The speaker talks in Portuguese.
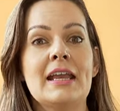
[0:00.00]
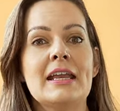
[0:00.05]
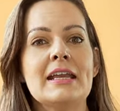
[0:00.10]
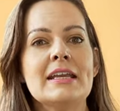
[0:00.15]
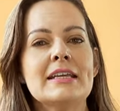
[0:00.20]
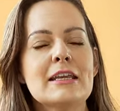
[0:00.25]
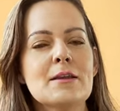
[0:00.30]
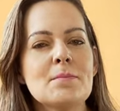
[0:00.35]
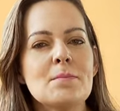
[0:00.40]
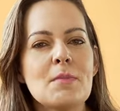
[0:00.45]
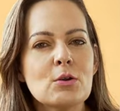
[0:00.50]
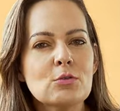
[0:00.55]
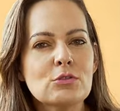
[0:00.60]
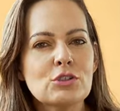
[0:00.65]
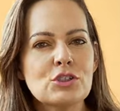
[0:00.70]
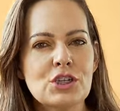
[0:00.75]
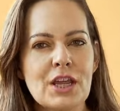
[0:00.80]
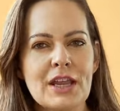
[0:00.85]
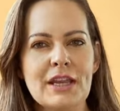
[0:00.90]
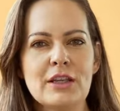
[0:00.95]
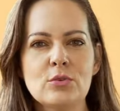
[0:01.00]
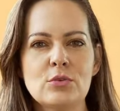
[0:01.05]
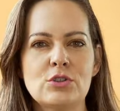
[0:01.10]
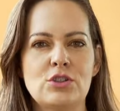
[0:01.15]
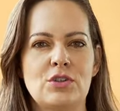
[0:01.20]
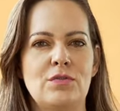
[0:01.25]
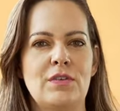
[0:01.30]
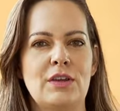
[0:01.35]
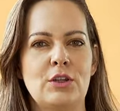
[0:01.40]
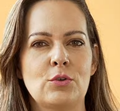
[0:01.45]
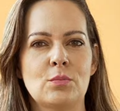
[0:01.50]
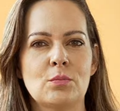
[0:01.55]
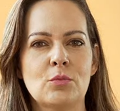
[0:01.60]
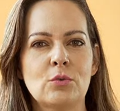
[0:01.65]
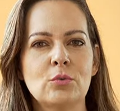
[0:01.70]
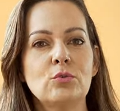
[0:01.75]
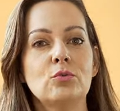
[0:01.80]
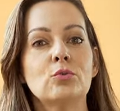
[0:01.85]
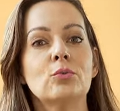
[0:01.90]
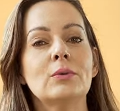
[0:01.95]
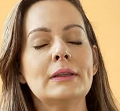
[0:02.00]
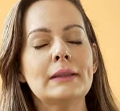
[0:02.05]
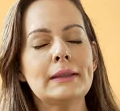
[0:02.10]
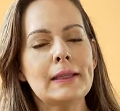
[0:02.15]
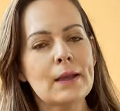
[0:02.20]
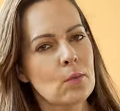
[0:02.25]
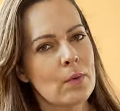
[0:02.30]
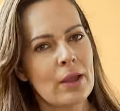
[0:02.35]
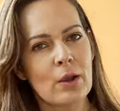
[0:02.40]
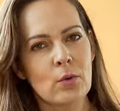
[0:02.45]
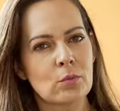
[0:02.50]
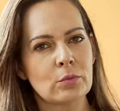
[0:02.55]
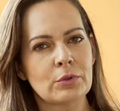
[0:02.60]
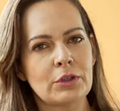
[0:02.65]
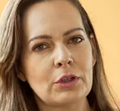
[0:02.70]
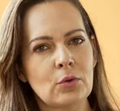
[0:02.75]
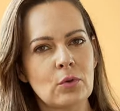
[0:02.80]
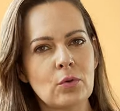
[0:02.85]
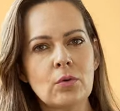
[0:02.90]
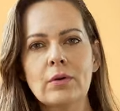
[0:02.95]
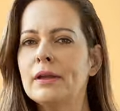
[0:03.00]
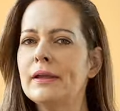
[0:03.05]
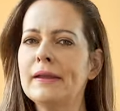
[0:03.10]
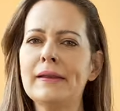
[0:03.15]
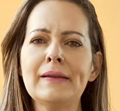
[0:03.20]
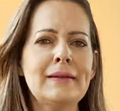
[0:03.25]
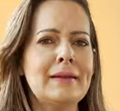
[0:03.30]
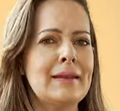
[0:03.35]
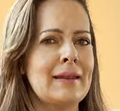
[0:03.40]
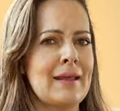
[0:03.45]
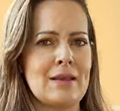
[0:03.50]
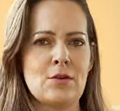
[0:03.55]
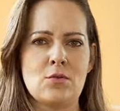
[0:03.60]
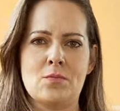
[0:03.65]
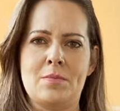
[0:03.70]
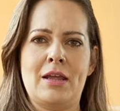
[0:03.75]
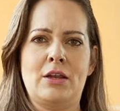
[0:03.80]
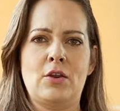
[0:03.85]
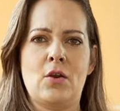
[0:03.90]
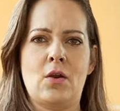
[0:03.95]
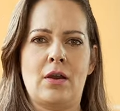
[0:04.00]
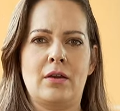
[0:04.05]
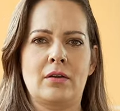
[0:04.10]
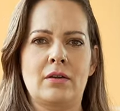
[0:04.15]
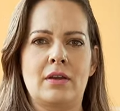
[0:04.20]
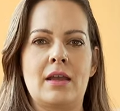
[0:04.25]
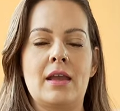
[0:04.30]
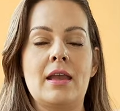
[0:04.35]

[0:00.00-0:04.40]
e que meu jeito de ver o mundo não é o único e nem o melhor